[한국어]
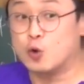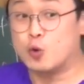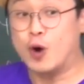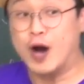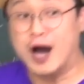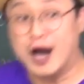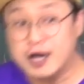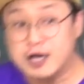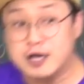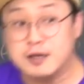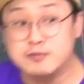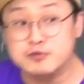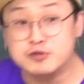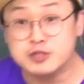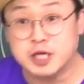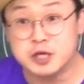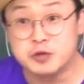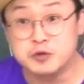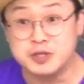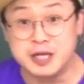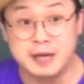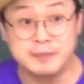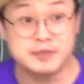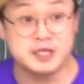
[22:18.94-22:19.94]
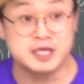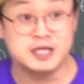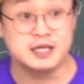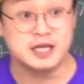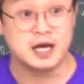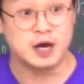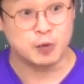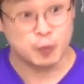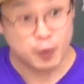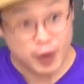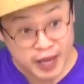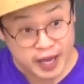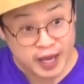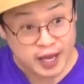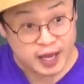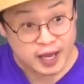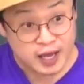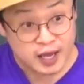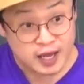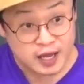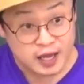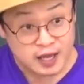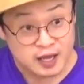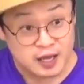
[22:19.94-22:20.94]
과거분사로 남긴다.
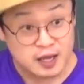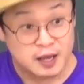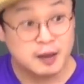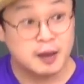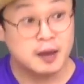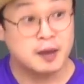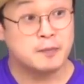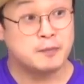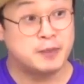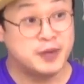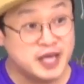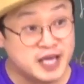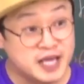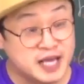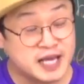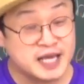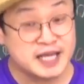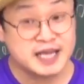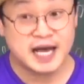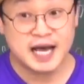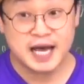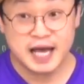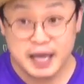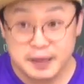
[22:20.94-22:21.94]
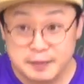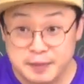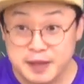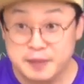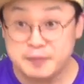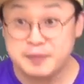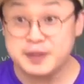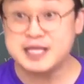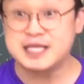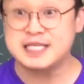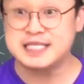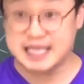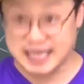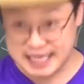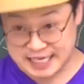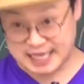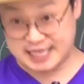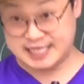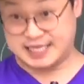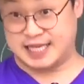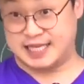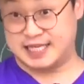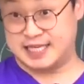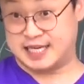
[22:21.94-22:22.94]
왜? 빙이나 해빙빙이
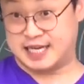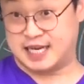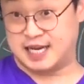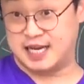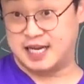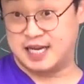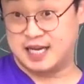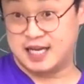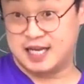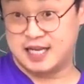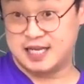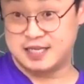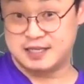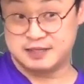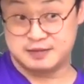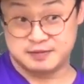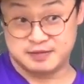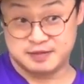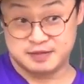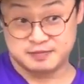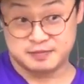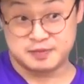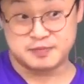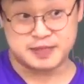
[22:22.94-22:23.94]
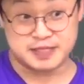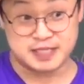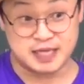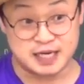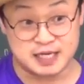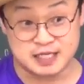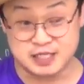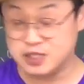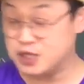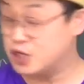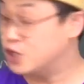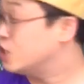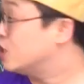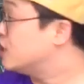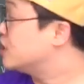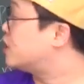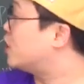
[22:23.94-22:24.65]
생략되니까. 뭔 말인지 알겠어?